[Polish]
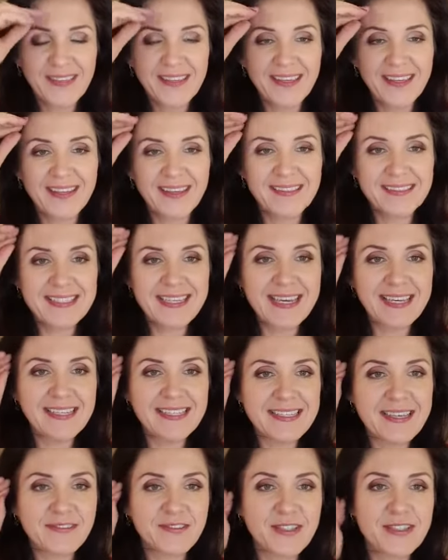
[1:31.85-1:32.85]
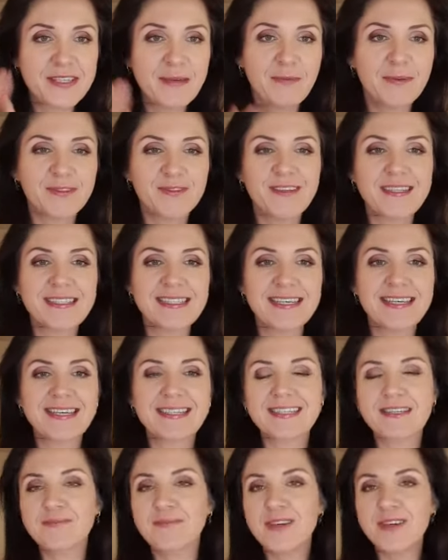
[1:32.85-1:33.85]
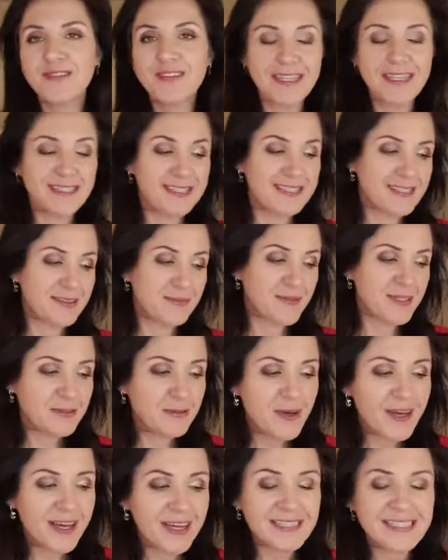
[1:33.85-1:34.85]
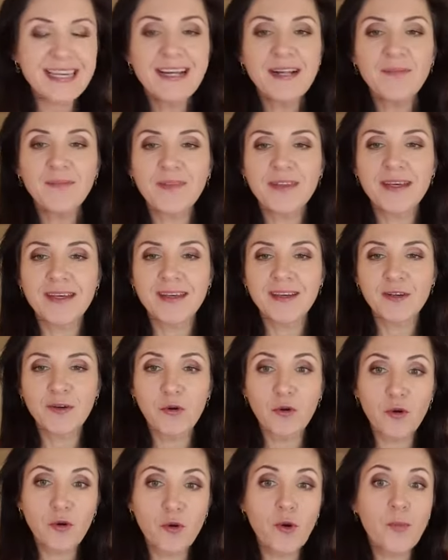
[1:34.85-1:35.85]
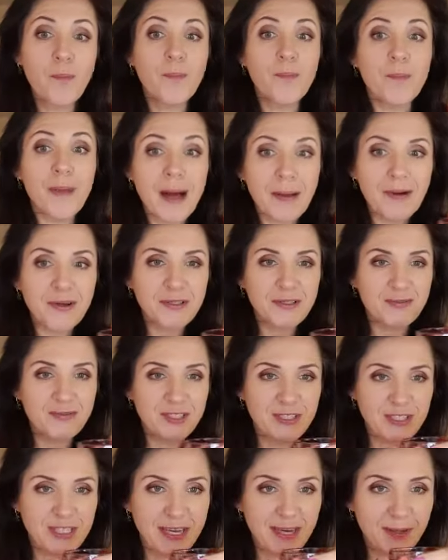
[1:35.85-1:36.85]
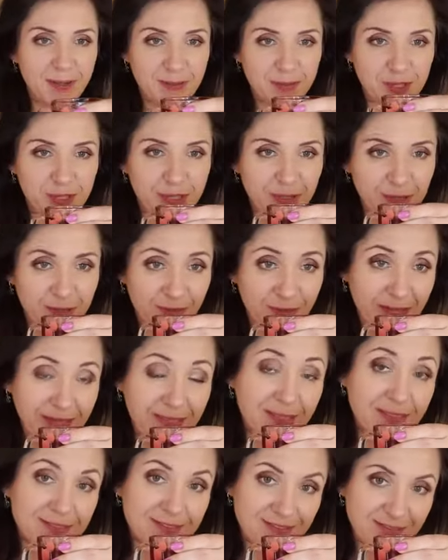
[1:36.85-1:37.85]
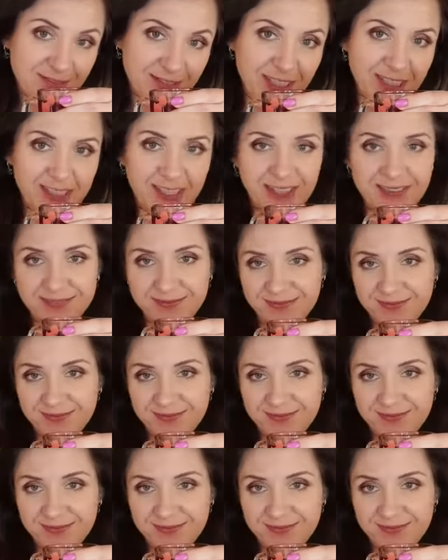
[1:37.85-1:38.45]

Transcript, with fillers: E, dzięki za wszystkie potwierdzenia, że mnie widać i że mnie słychać. E, gul, gul mam oczywiście przygotowany. Wiecie,